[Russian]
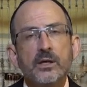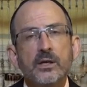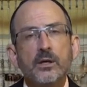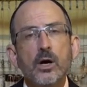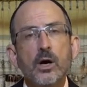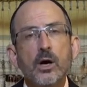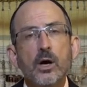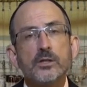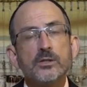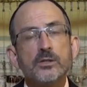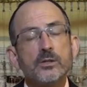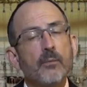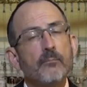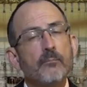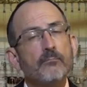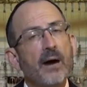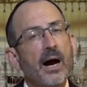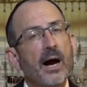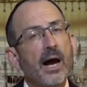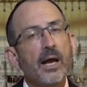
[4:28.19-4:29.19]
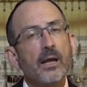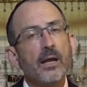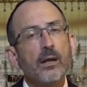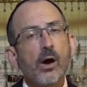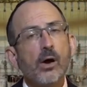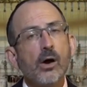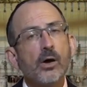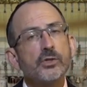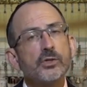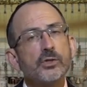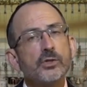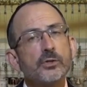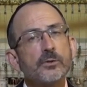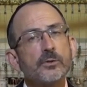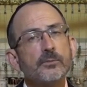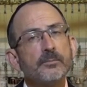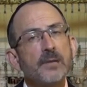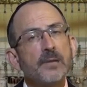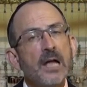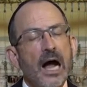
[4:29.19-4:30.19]
Потому что люди,
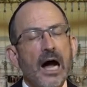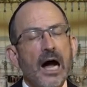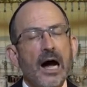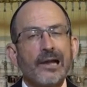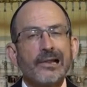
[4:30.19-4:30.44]
если только